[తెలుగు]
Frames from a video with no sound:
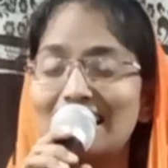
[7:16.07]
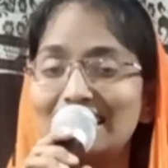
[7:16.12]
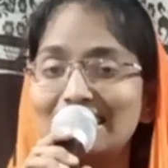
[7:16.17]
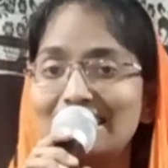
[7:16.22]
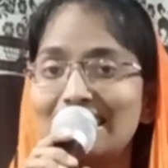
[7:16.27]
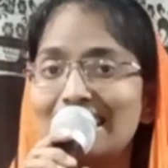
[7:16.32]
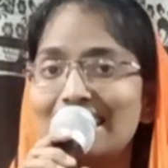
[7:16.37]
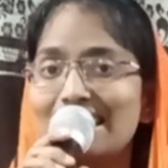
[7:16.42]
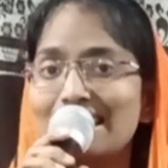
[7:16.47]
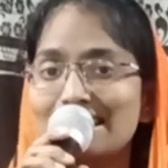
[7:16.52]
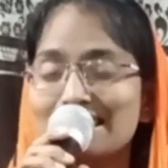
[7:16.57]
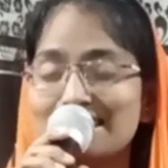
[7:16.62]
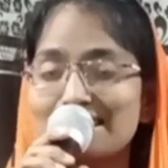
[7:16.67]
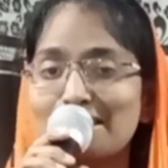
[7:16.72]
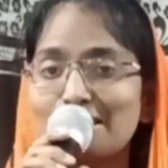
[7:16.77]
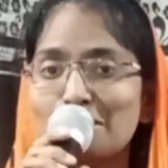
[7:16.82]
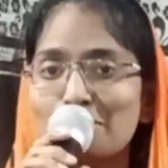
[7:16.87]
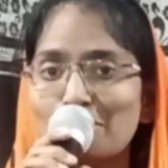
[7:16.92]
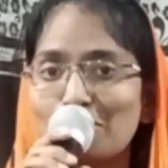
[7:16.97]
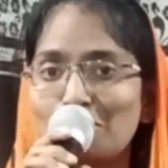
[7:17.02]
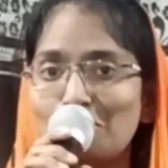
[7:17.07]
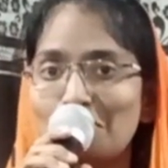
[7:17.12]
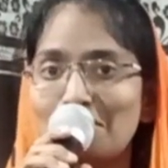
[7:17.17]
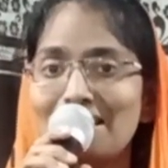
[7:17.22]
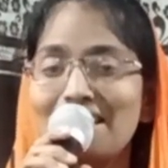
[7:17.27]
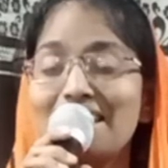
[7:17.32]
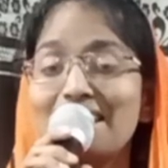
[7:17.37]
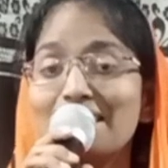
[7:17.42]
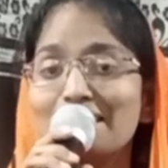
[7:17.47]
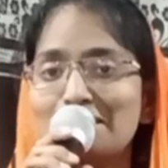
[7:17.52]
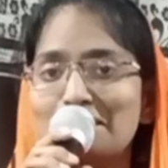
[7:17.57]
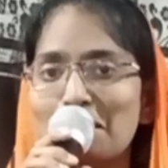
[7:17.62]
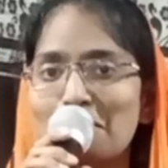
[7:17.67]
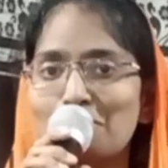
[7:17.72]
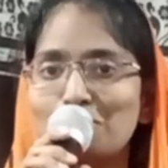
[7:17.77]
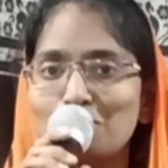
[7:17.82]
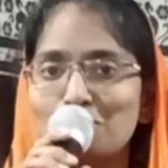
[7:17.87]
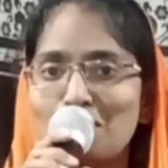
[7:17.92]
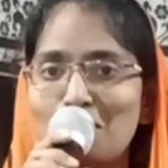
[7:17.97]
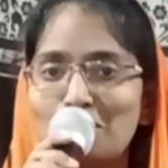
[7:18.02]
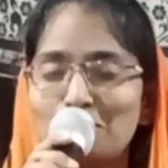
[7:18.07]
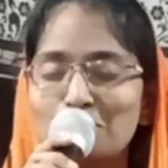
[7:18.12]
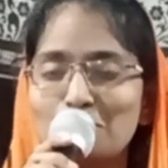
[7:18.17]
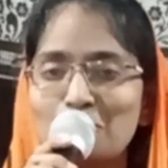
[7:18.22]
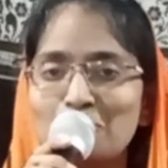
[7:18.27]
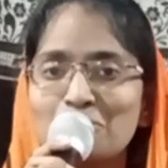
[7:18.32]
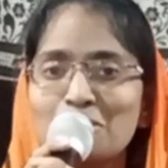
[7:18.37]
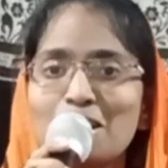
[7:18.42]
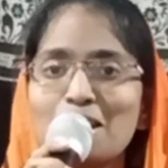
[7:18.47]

అదే స్థలంలో దేవుడు నన్ను